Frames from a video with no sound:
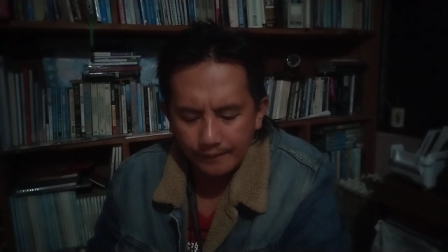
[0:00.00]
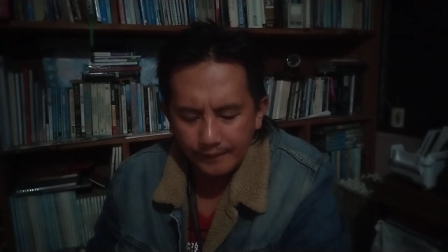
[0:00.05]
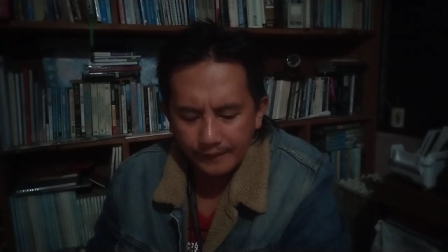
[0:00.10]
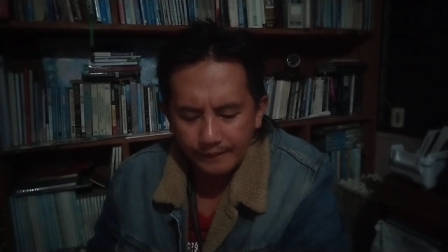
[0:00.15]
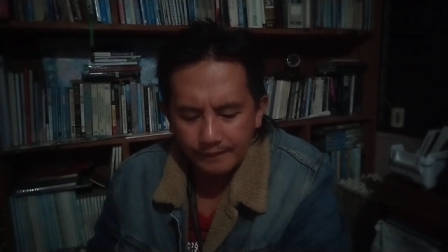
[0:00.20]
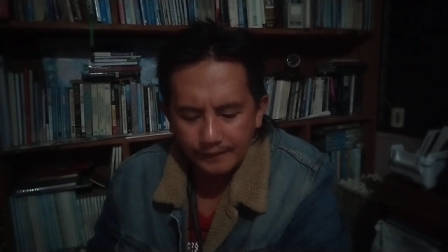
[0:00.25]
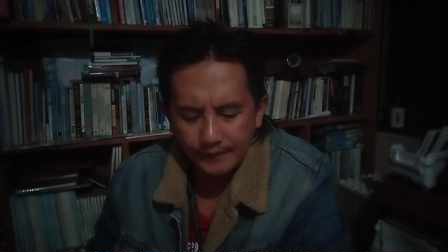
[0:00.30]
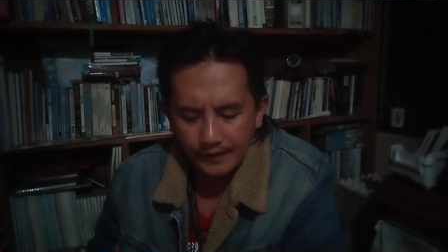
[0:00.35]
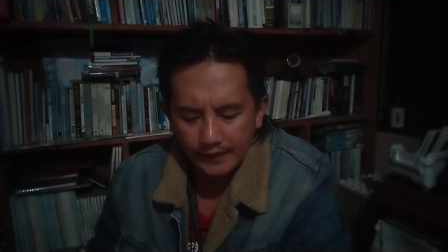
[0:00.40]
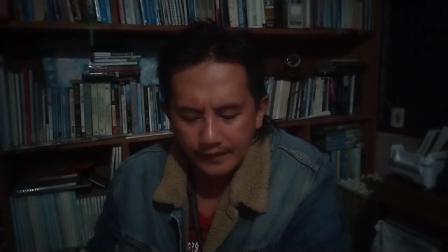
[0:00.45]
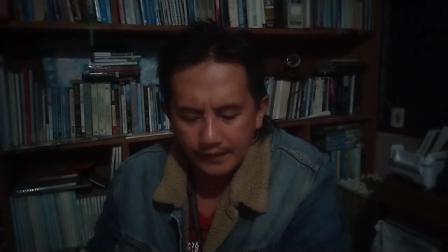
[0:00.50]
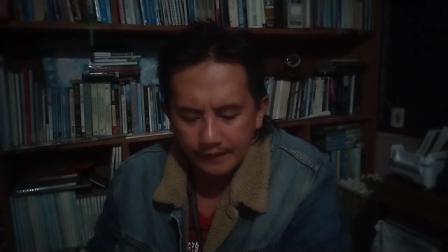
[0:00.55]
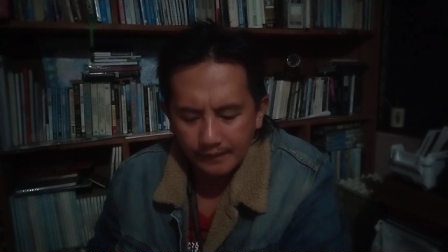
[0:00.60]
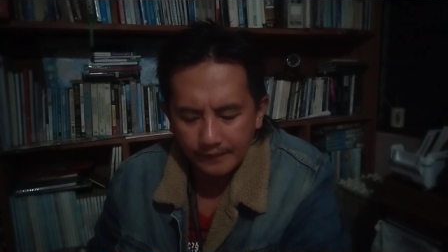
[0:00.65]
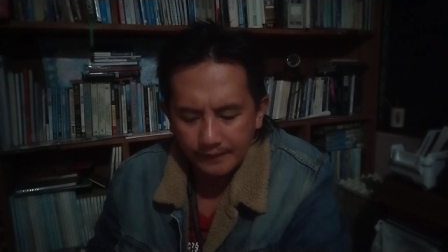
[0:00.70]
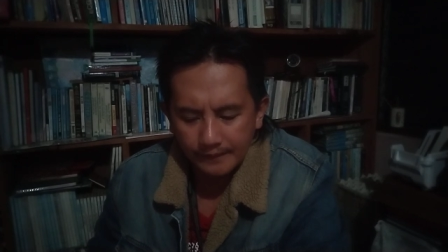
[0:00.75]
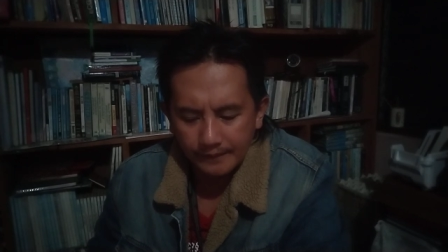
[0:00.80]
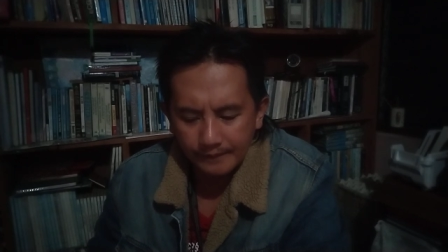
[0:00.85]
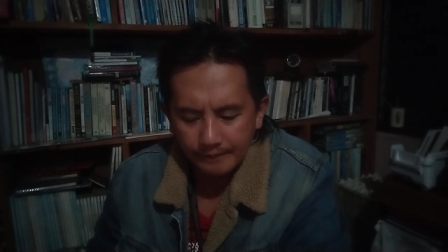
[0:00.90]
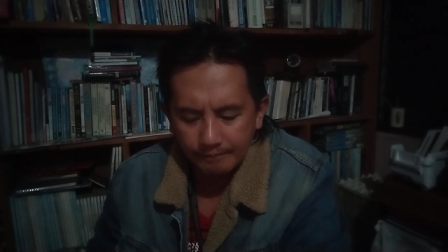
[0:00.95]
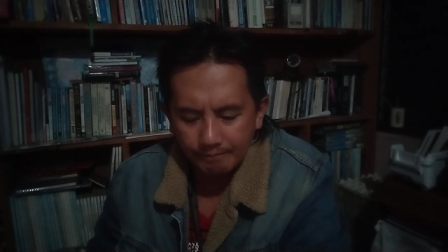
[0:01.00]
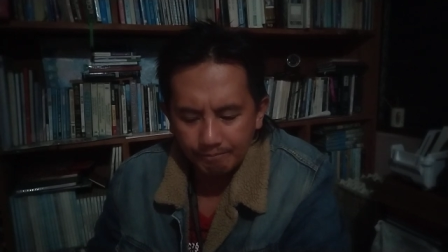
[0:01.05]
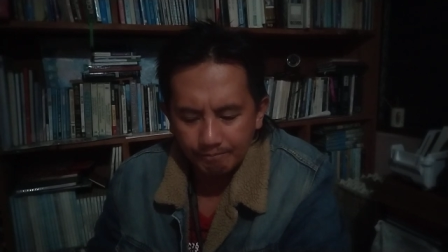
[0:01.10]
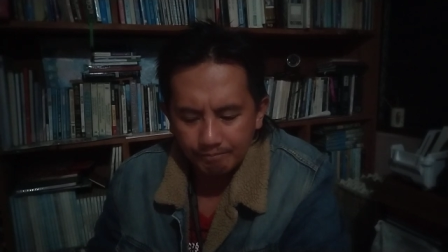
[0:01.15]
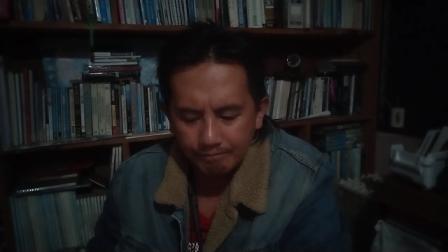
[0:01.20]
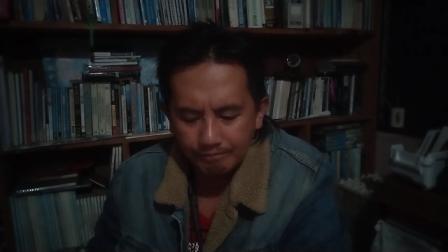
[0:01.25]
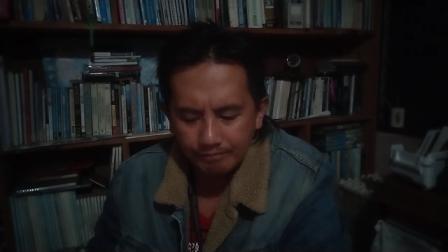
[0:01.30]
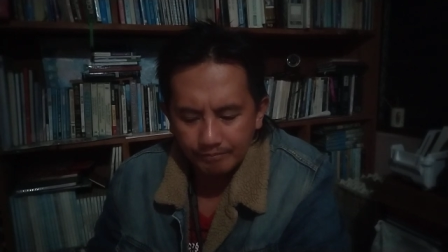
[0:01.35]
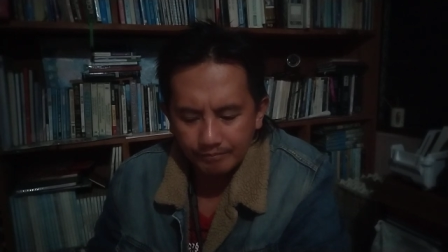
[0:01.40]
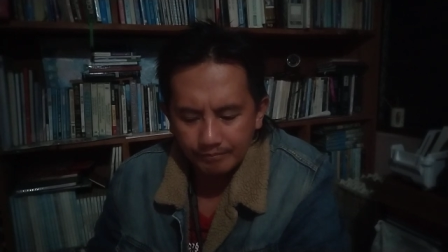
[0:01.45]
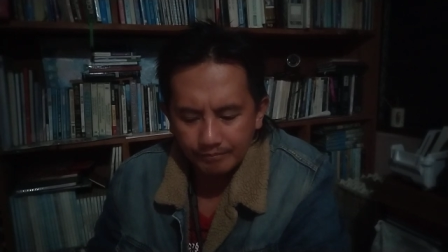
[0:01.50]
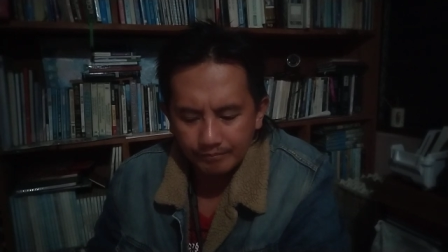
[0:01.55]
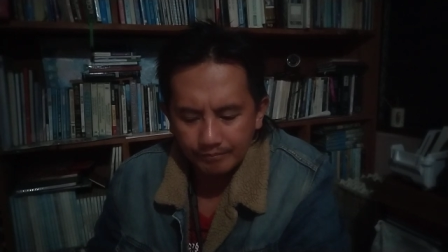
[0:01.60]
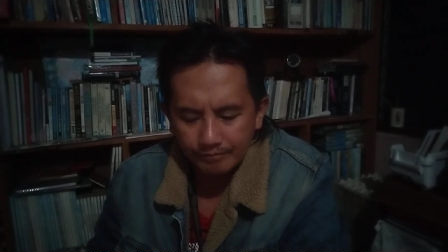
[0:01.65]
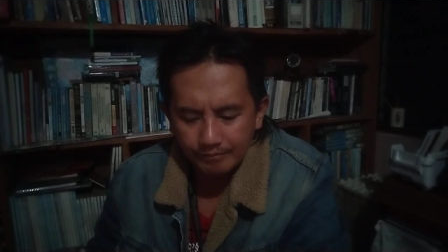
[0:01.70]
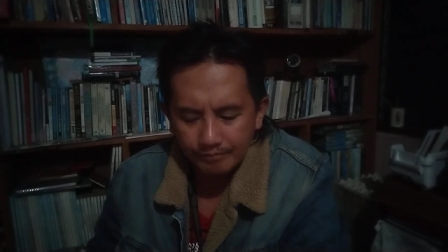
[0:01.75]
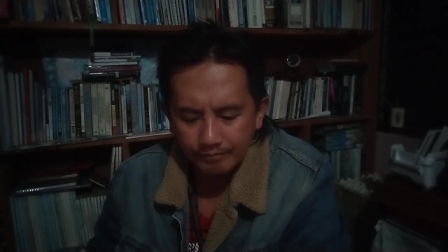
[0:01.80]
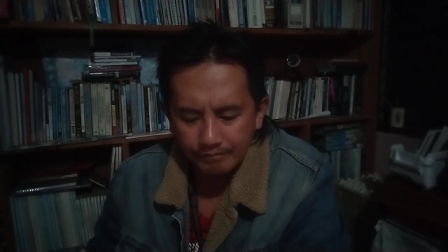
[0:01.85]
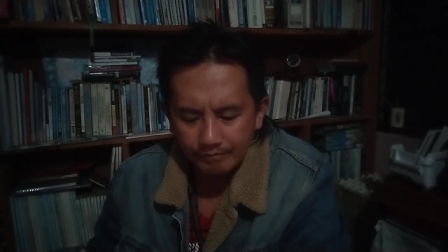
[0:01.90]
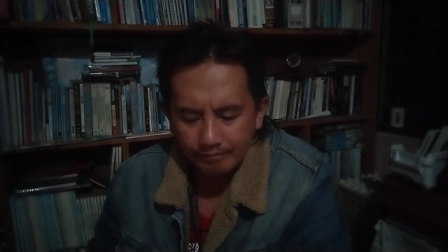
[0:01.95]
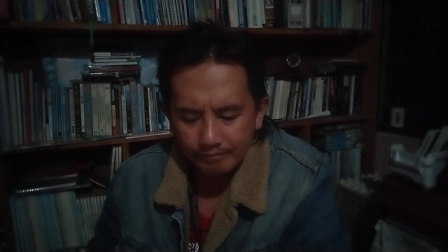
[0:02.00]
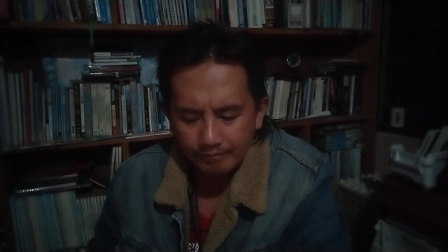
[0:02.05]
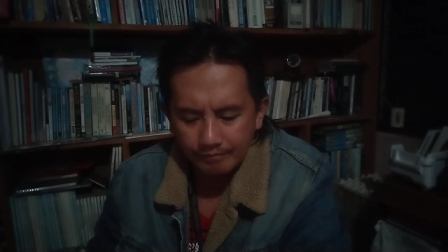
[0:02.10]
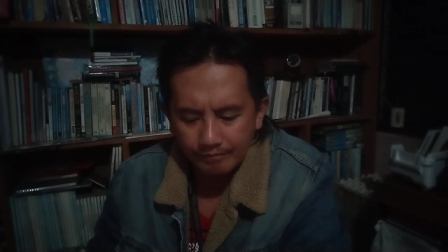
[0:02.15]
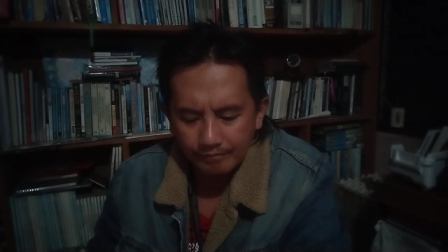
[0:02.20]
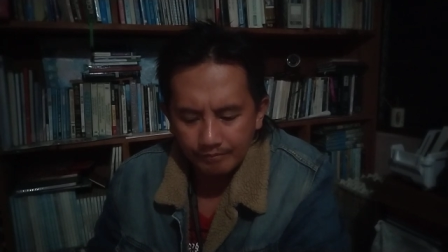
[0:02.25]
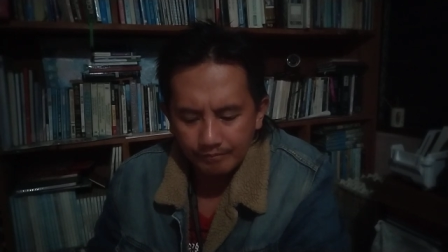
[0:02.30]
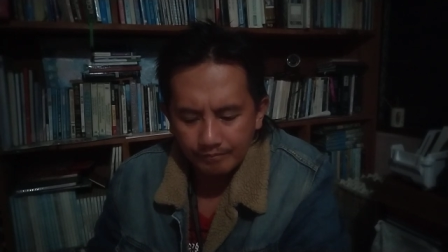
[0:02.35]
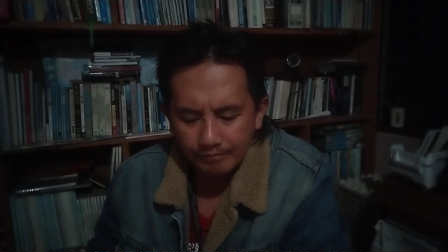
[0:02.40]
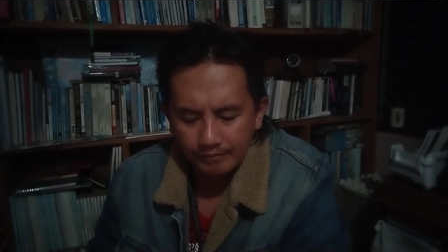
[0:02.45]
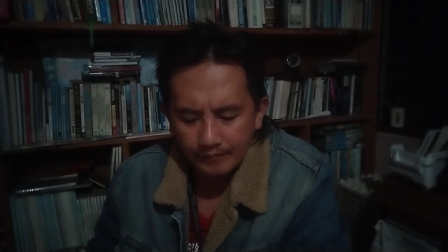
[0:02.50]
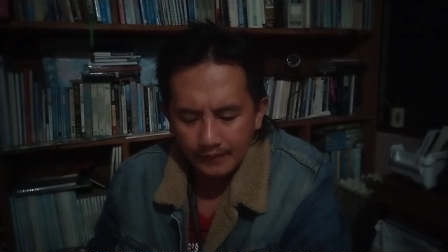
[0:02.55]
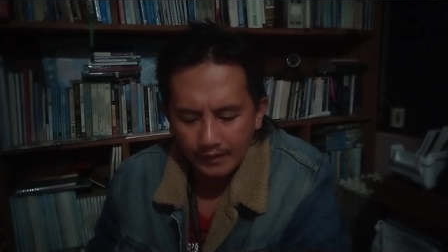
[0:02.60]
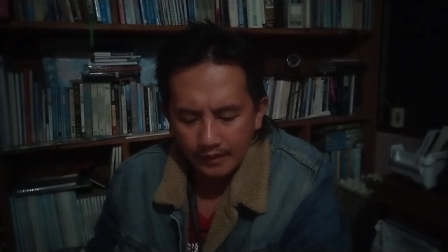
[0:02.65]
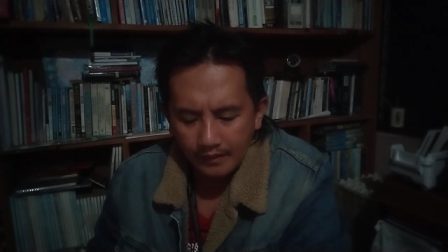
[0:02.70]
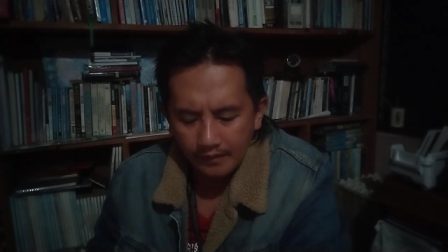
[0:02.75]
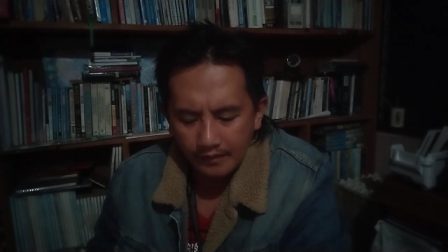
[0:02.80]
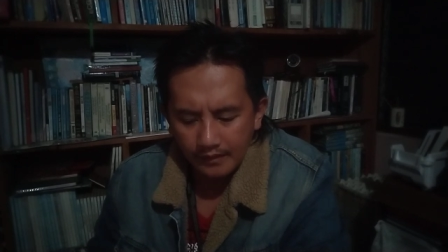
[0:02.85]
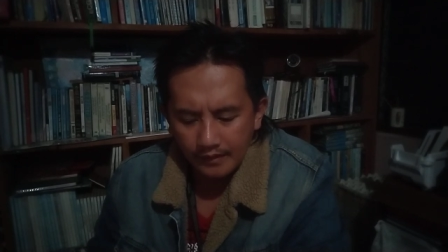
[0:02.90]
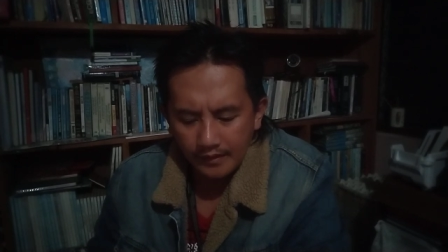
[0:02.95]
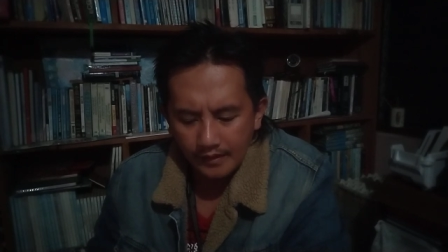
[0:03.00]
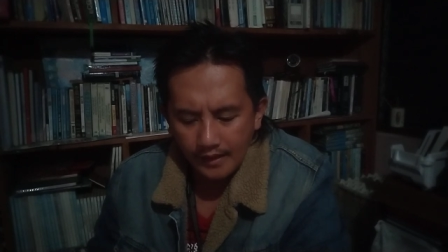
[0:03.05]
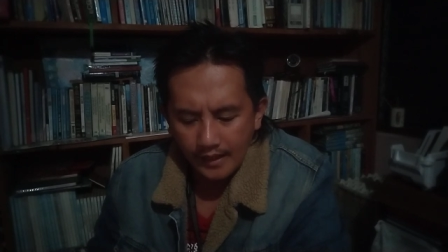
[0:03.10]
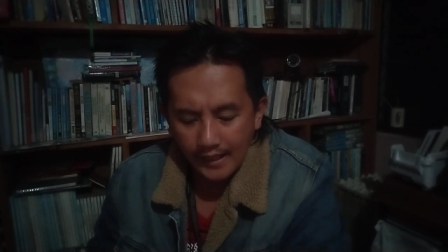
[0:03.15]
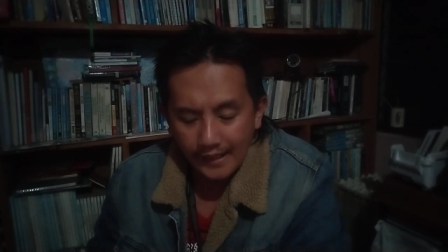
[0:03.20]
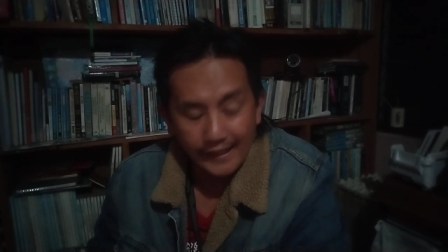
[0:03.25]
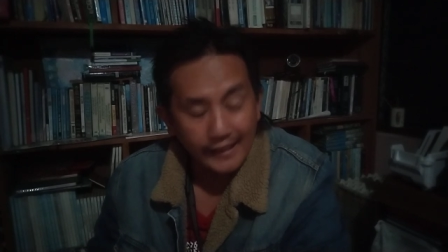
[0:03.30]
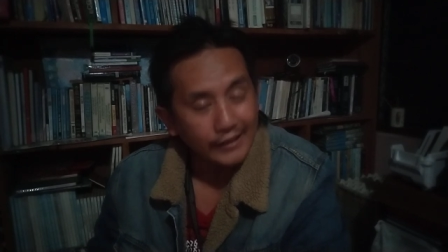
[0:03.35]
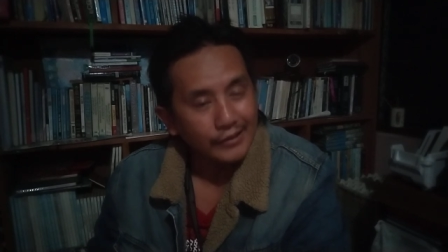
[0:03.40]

15.